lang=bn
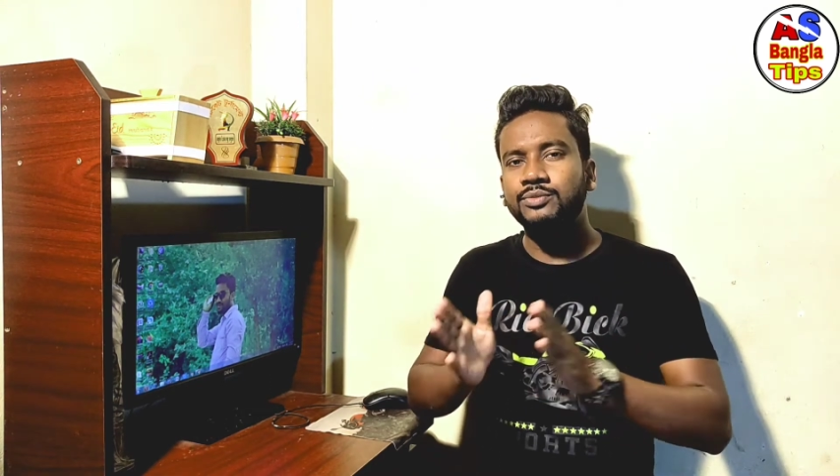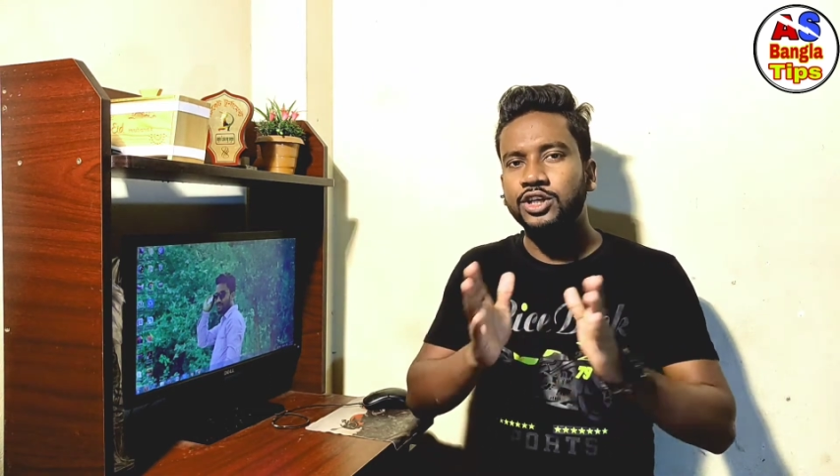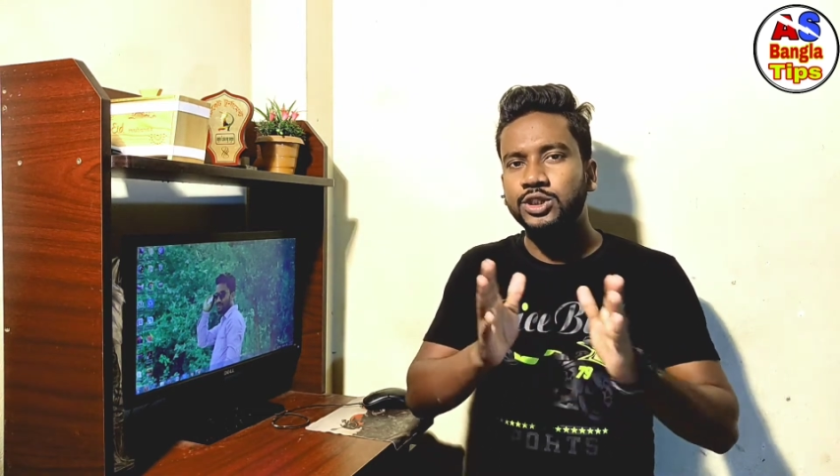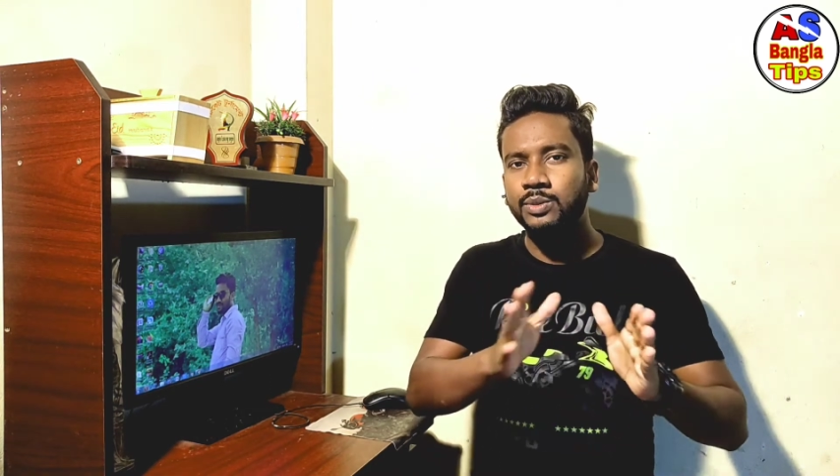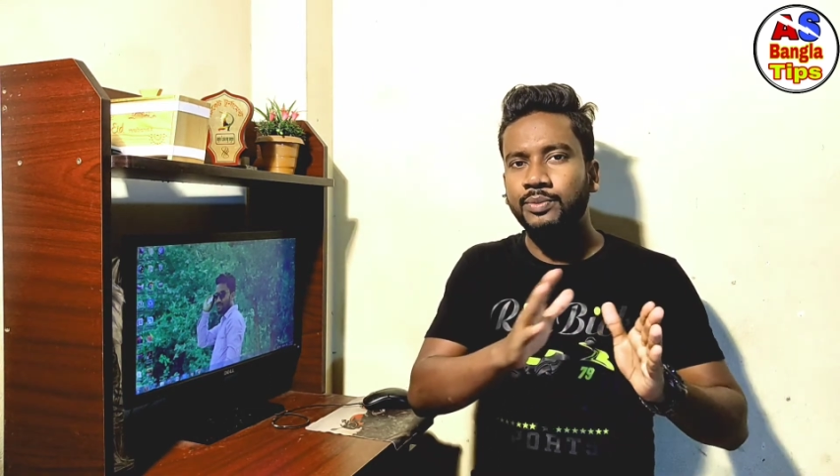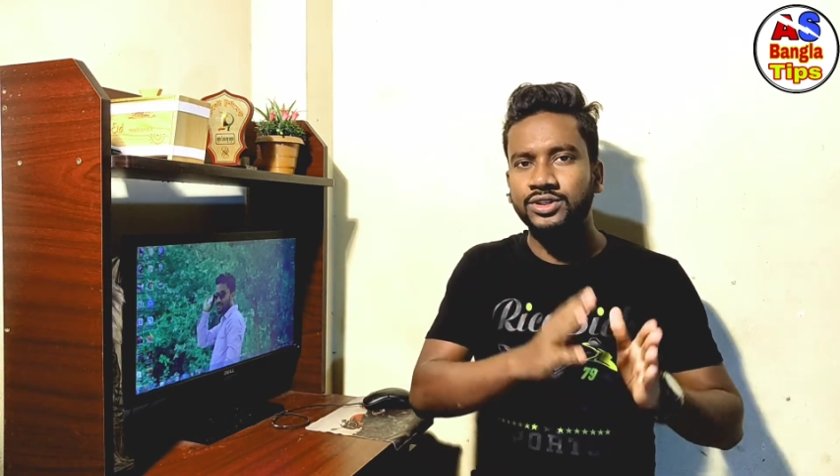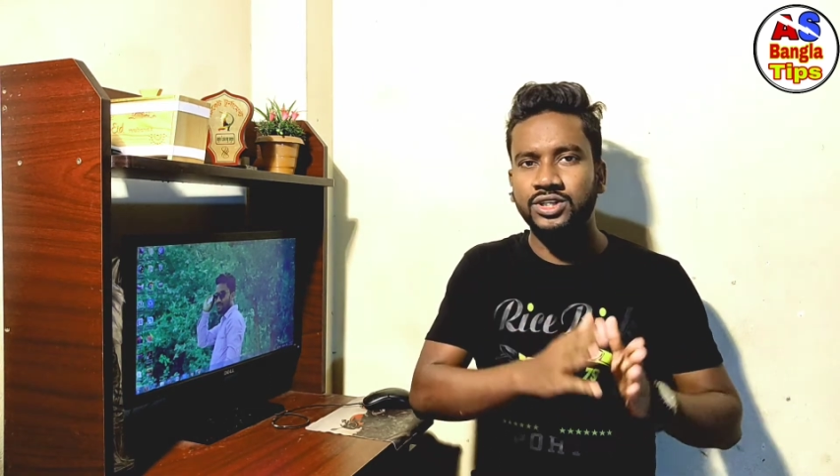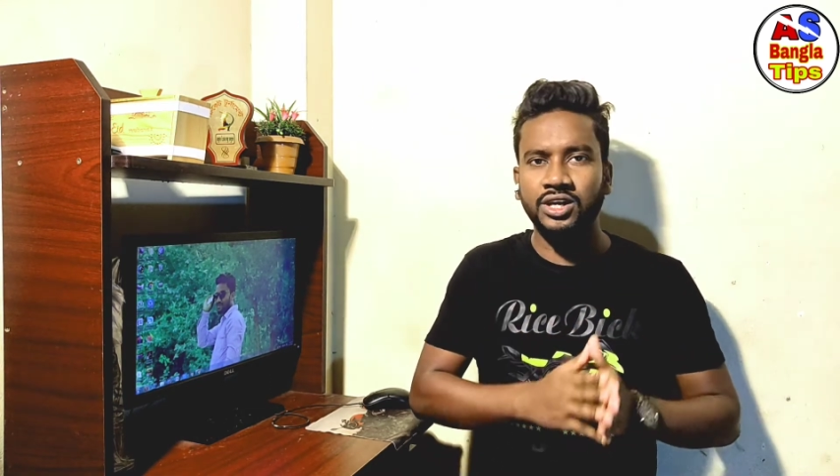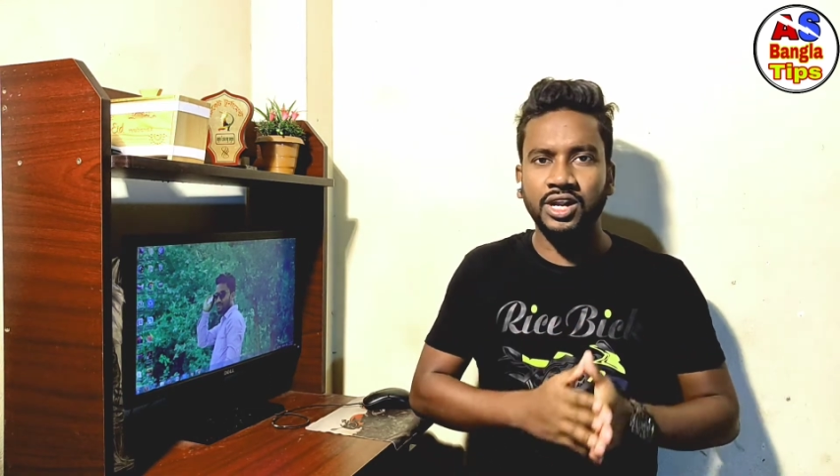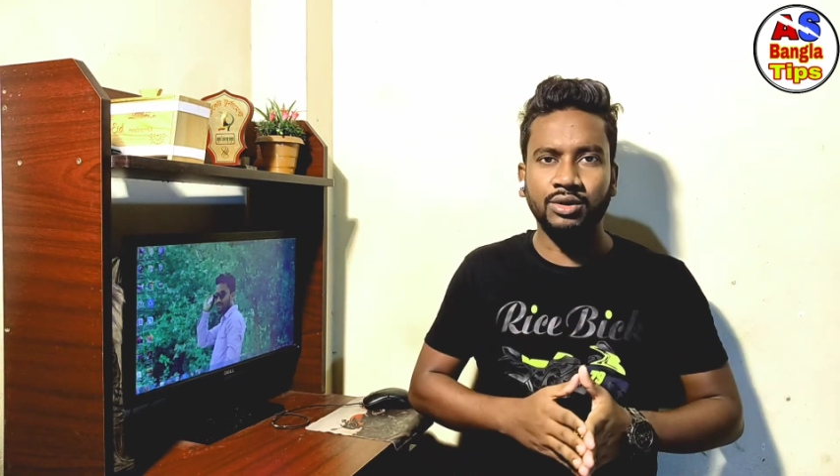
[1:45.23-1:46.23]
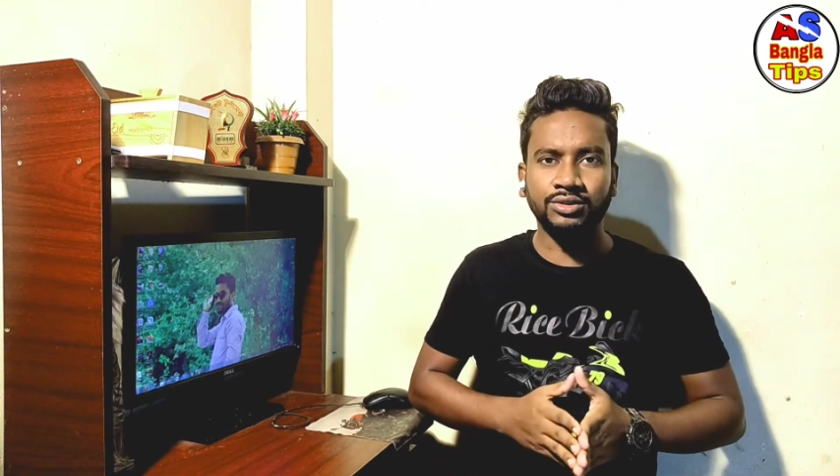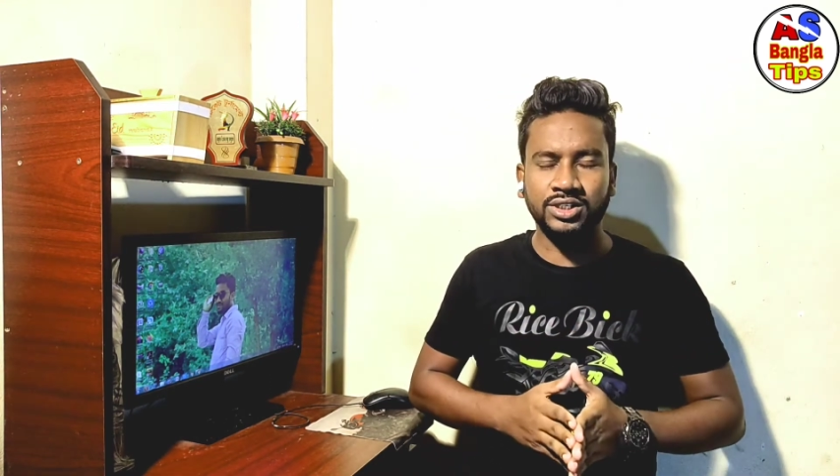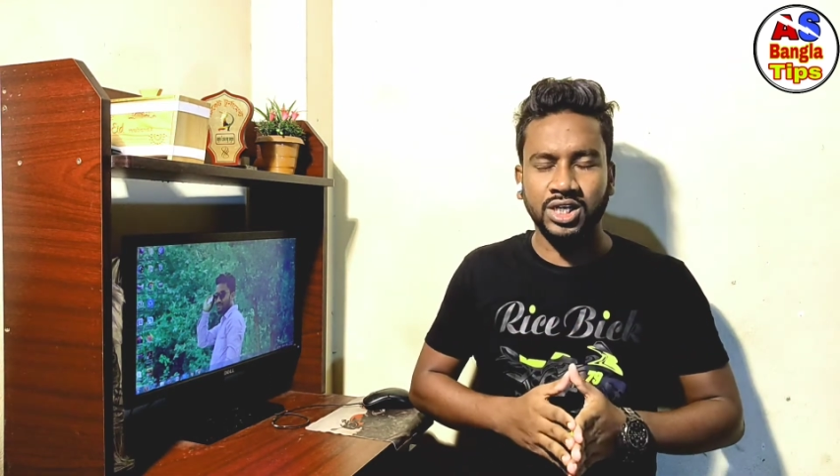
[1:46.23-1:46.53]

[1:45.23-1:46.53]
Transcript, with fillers: ফেসবুক পেজটা ক্রিয়েট করতে